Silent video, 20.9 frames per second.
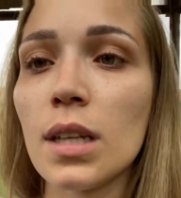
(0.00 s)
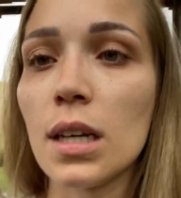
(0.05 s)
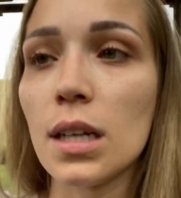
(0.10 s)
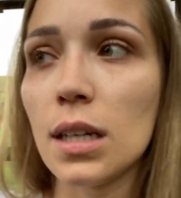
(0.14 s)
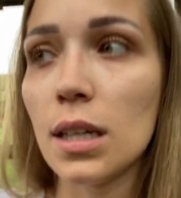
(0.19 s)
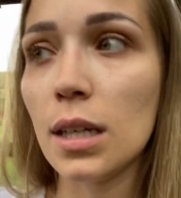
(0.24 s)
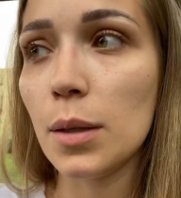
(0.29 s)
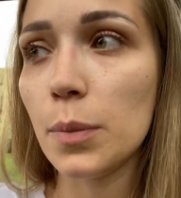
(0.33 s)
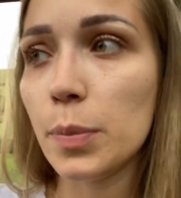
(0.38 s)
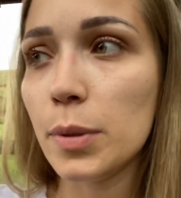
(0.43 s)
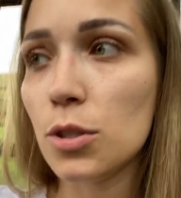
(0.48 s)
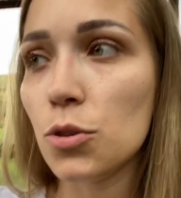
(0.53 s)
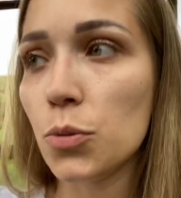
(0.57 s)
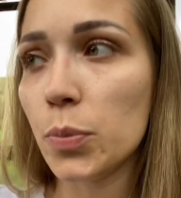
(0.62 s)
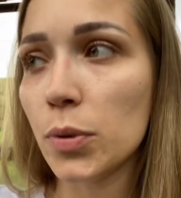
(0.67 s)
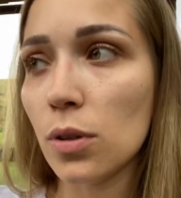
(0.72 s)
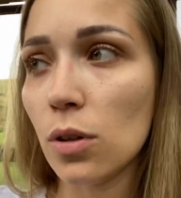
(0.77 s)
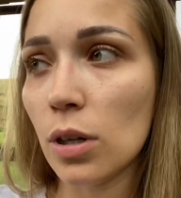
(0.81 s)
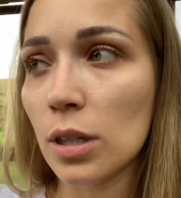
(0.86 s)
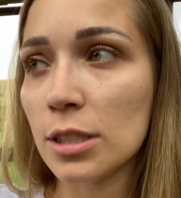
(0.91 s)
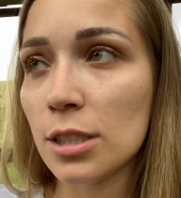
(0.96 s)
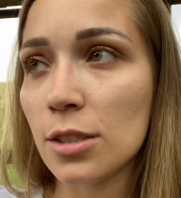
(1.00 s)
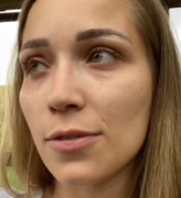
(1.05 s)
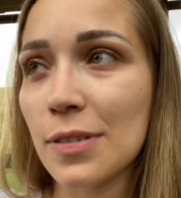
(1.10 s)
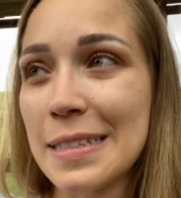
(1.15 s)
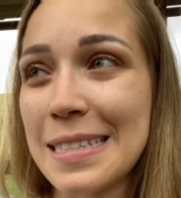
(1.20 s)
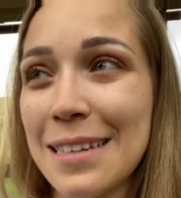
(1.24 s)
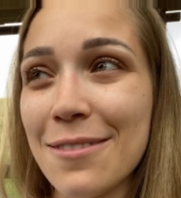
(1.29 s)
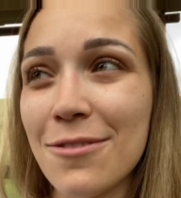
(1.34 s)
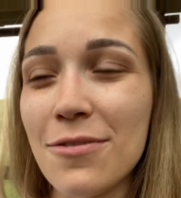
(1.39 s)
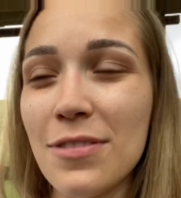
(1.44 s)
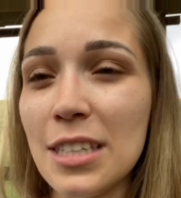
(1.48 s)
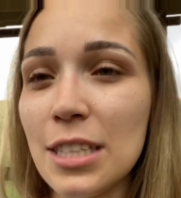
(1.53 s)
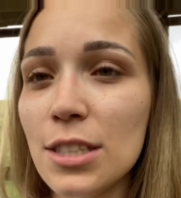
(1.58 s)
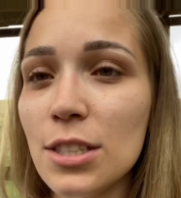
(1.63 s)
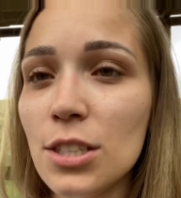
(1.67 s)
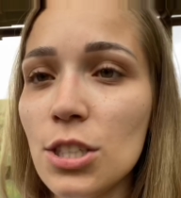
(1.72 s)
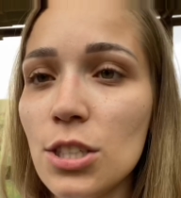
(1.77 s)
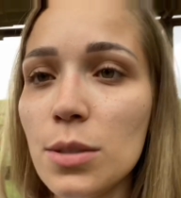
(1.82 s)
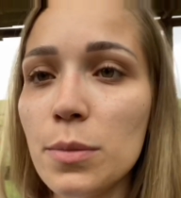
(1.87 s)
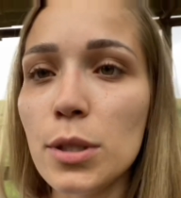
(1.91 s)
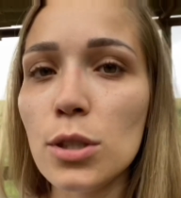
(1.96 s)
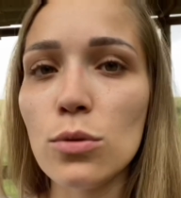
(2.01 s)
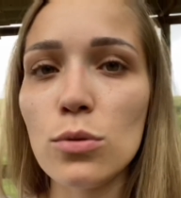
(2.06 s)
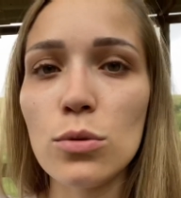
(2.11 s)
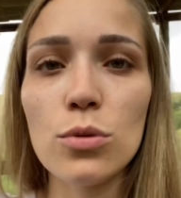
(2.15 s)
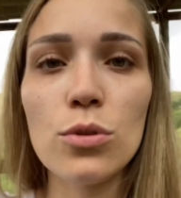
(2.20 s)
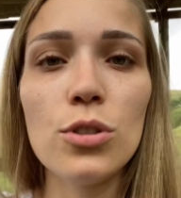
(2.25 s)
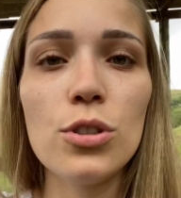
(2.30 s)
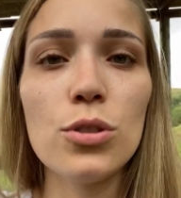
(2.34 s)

E pediu pro Roger fazer 20 minutos